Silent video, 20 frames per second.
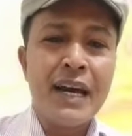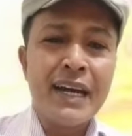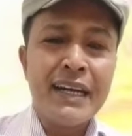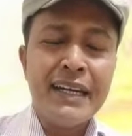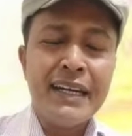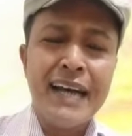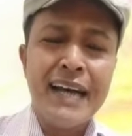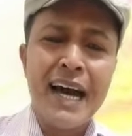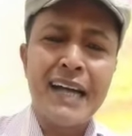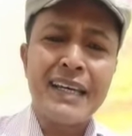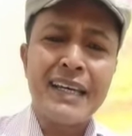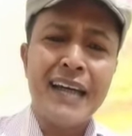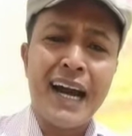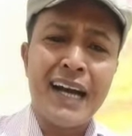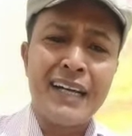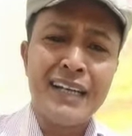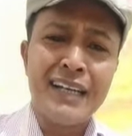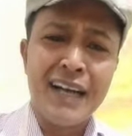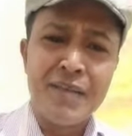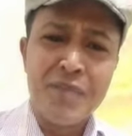dari
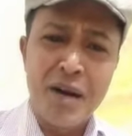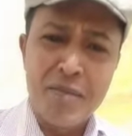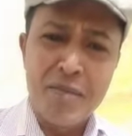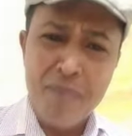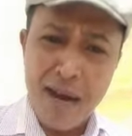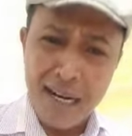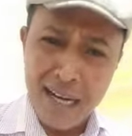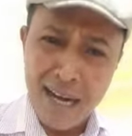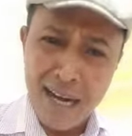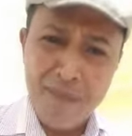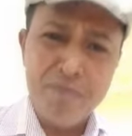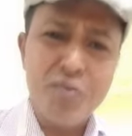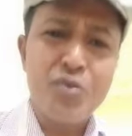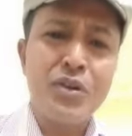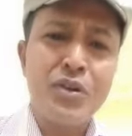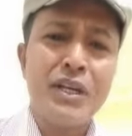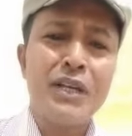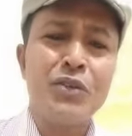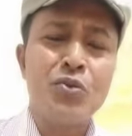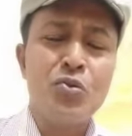agama
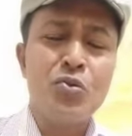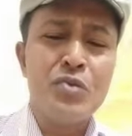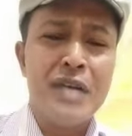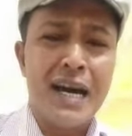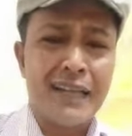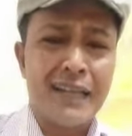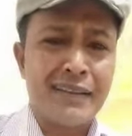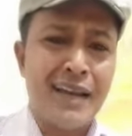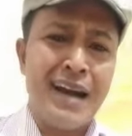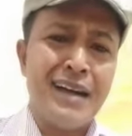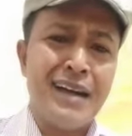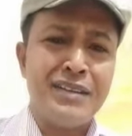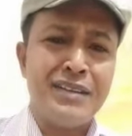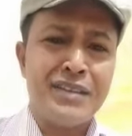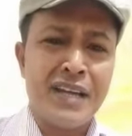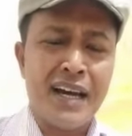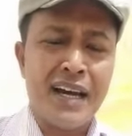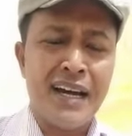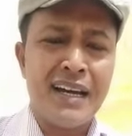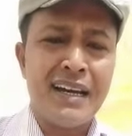manapun itu
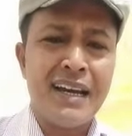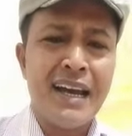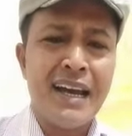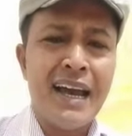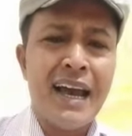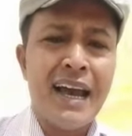datangnya,